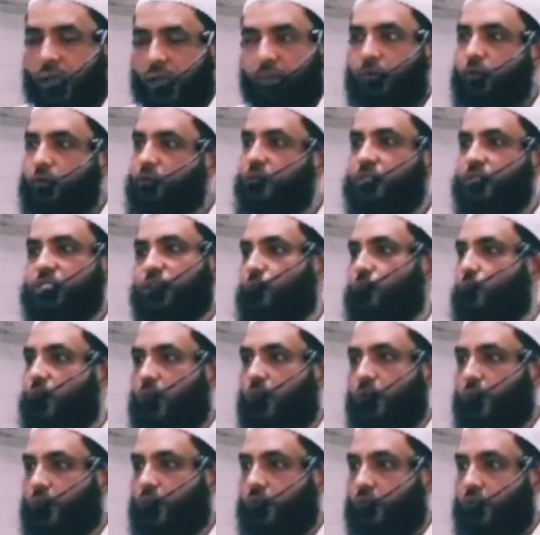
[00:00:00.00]
এমনটা যেন
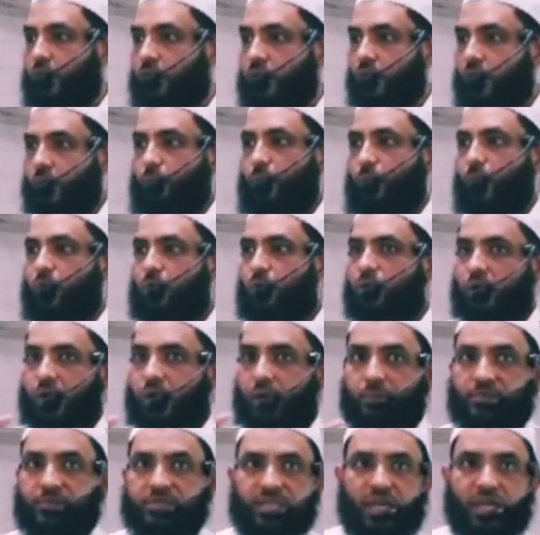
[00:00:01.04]
না হয় বরং
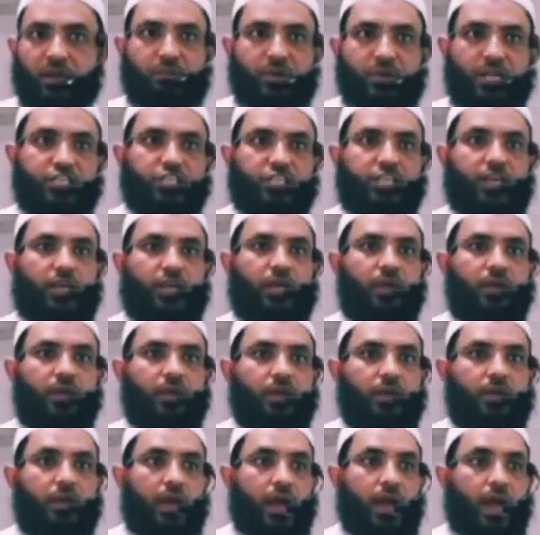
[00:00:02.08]
রমজান মাসে
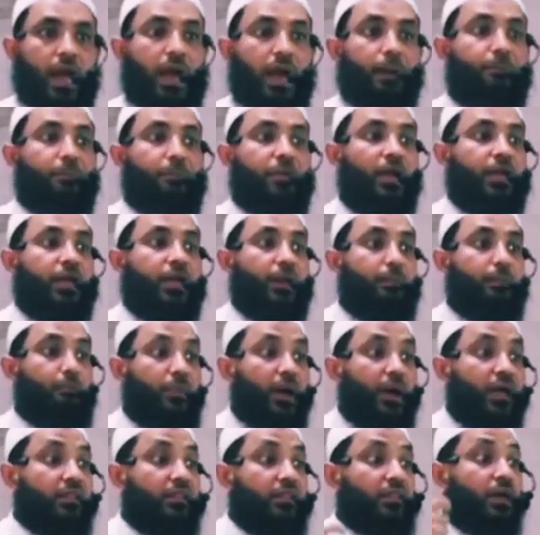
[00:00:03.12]
আপনাকে
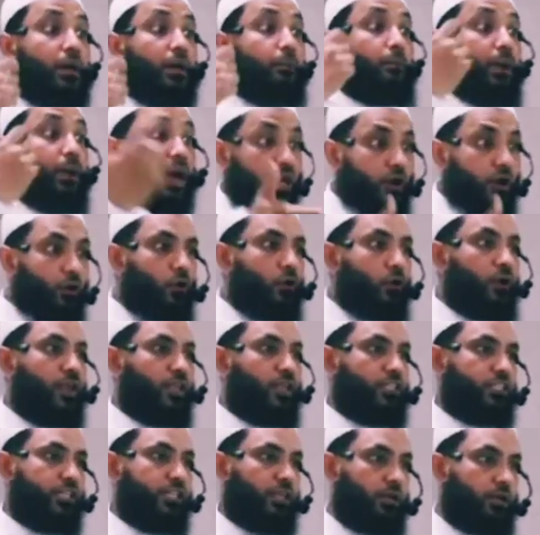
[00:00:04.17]
বান্দা বানানো
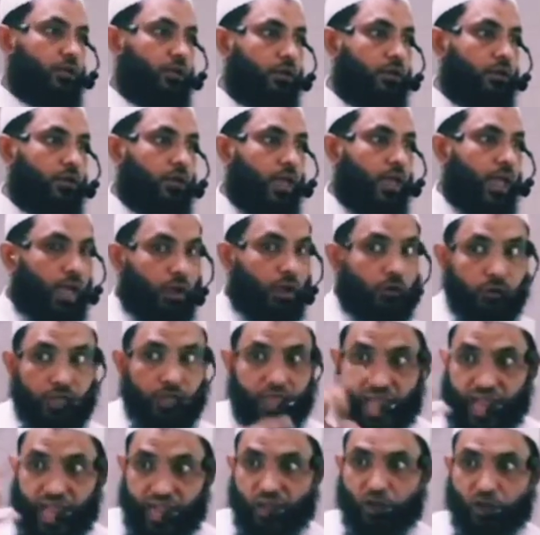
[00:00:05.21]
হয়েছে এখন
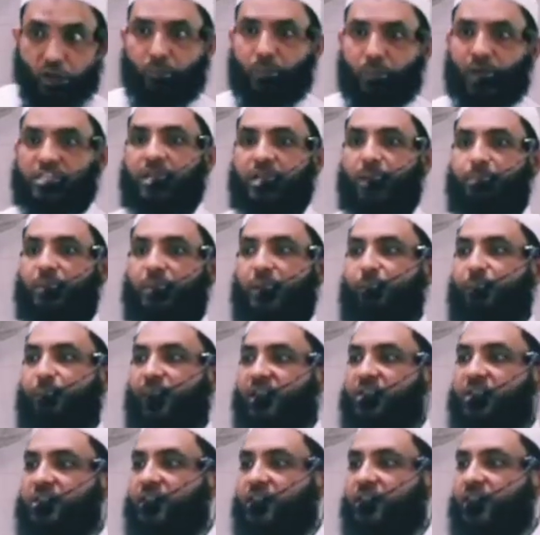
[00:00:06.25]
এগারো মাস আপনি
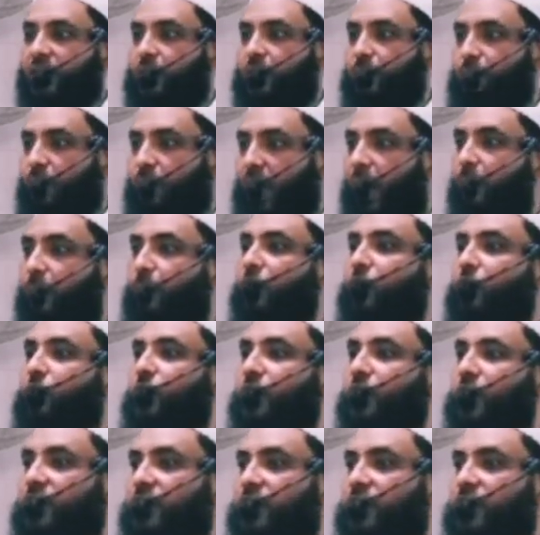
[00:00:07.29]
প্র্যাকটিক্যাল আমল করে